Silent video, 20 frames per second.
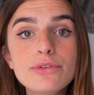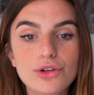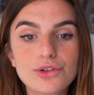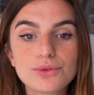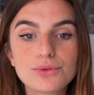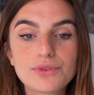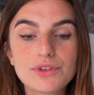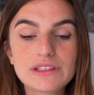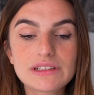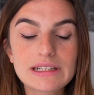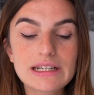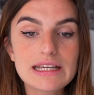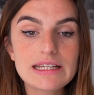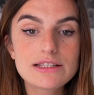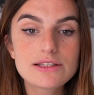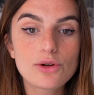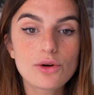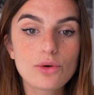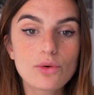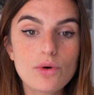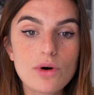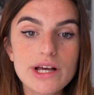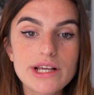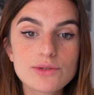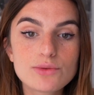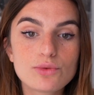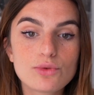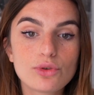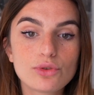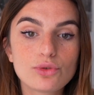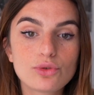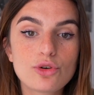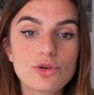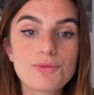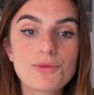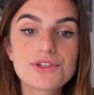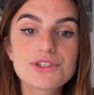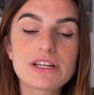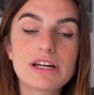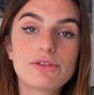Quand on fait une crise d'angoisse ou quand on
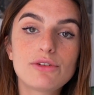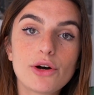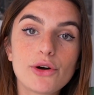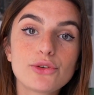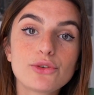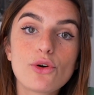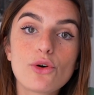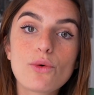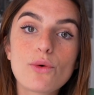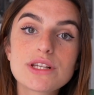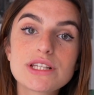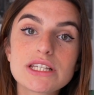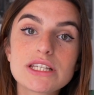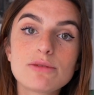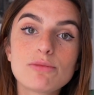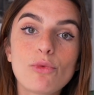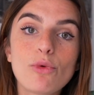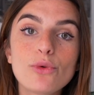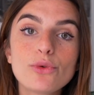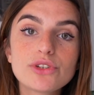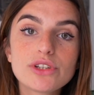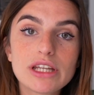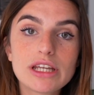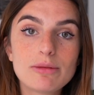commence à avoir une angoisse qui monte,